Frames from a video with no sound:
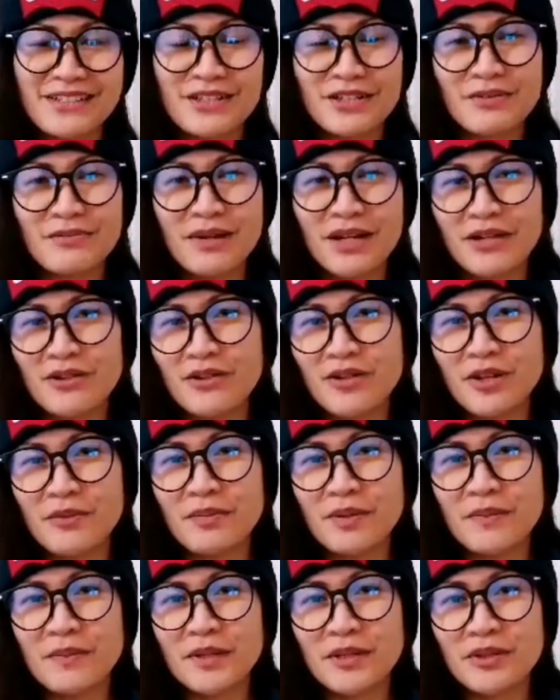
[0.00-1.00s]
So, bago ko
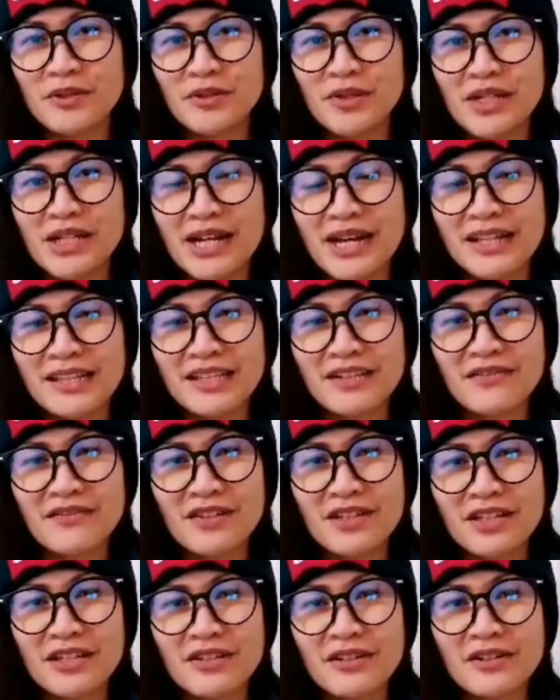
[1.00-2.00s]
ipagpatuloy ang ating
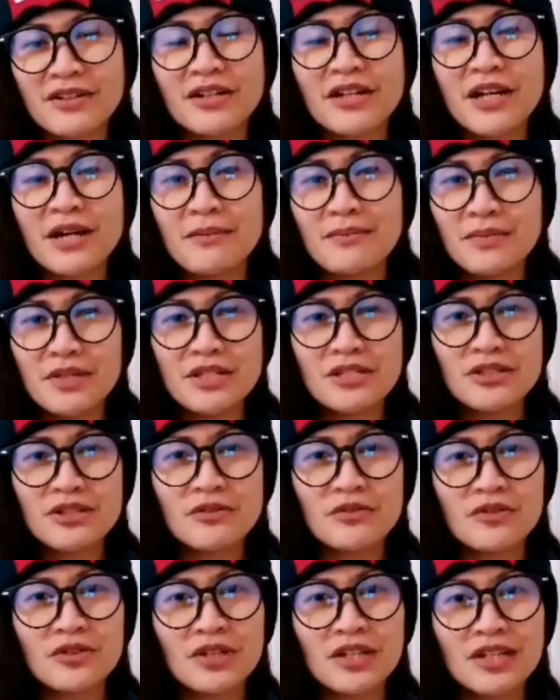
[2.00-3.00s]
video, please
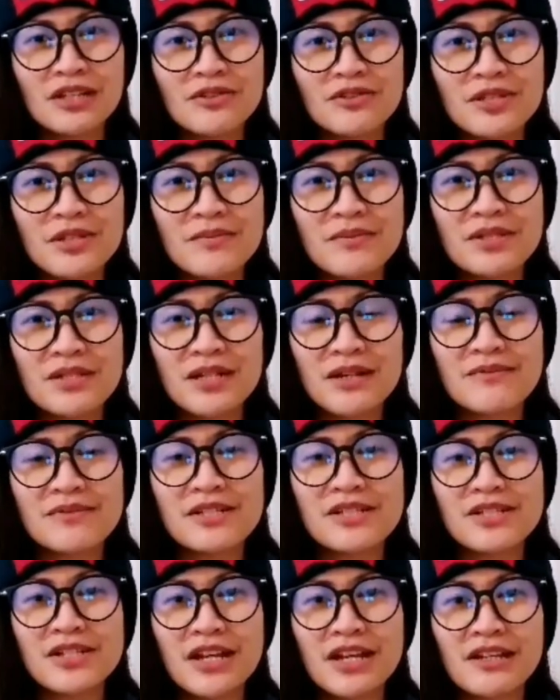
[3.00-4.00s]
don't forget to subscribe sa
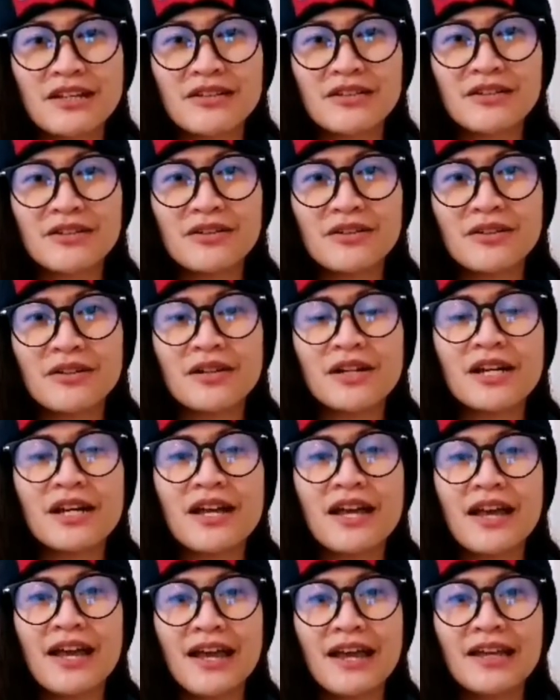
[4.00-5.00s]
channel ko
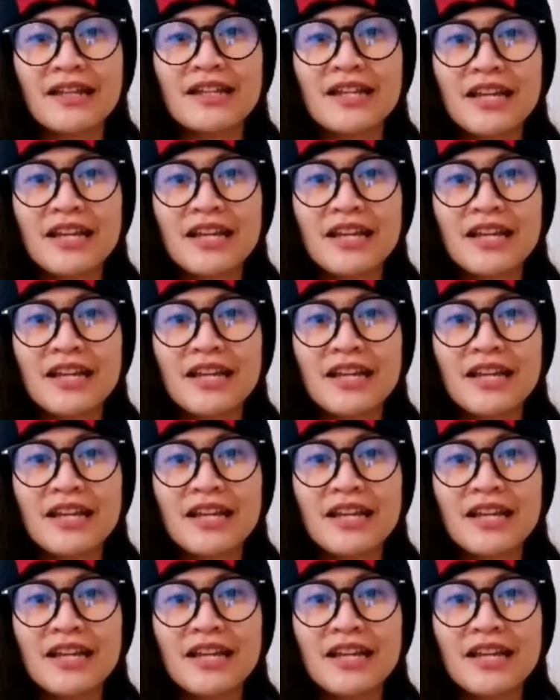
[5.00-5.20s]
and